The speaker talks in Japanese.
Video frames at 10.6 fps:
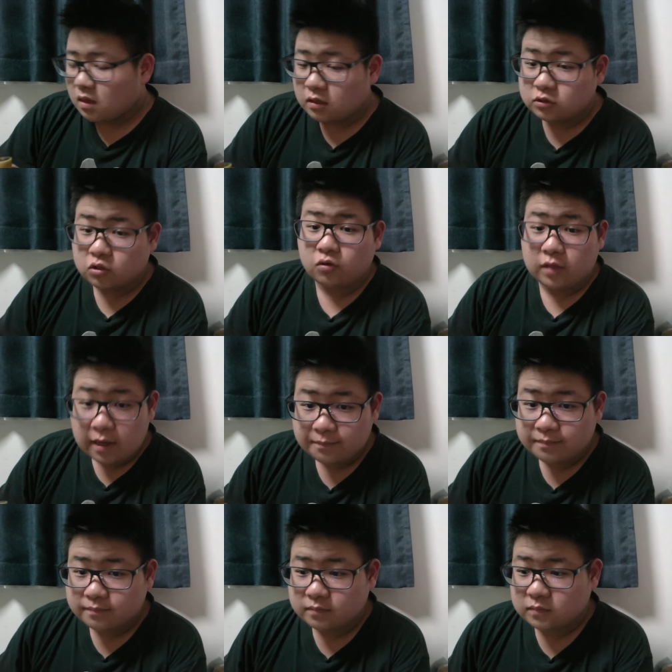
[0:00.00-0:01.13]
そのね、
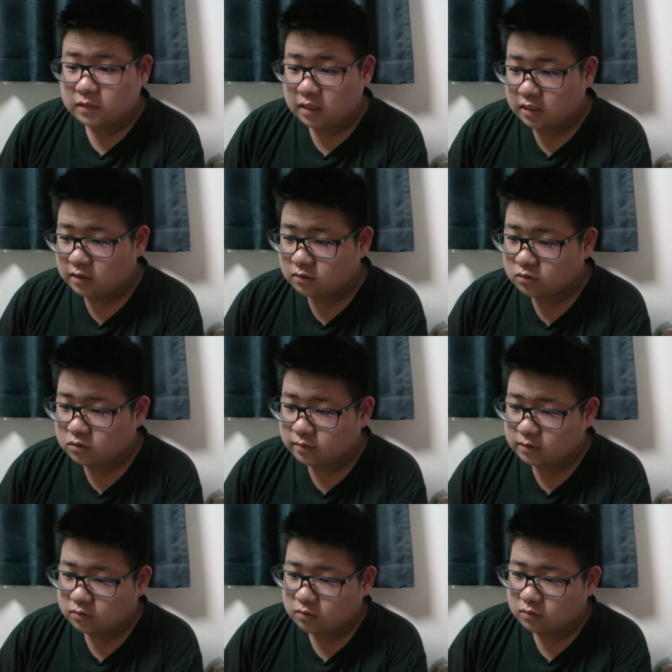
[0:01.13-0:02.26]
底辺 YouTuber、
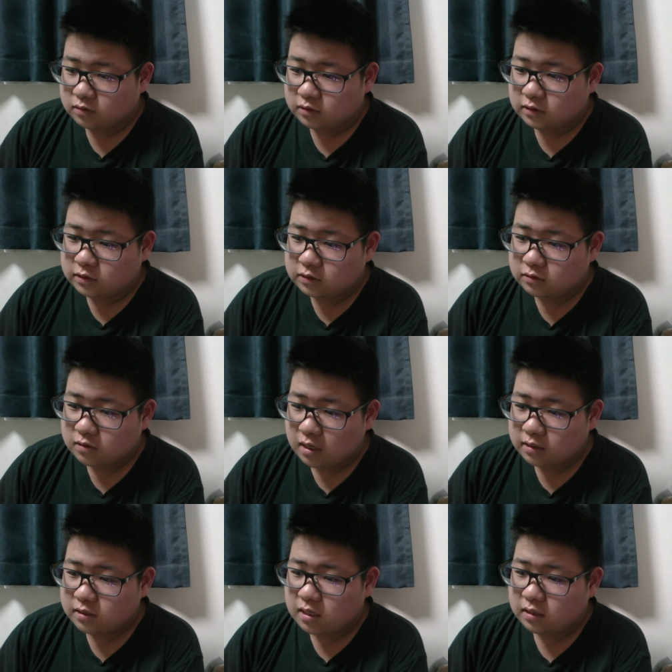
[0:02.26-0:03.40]
その、1週間
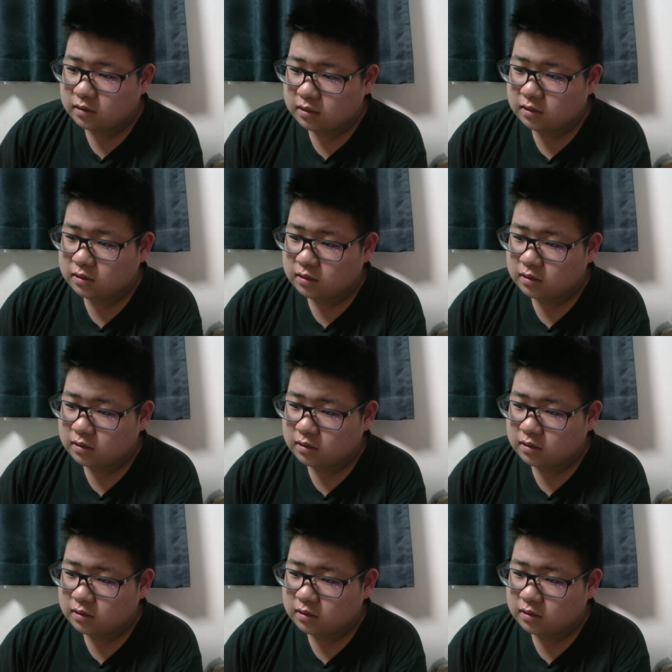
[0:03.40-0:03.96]
以内に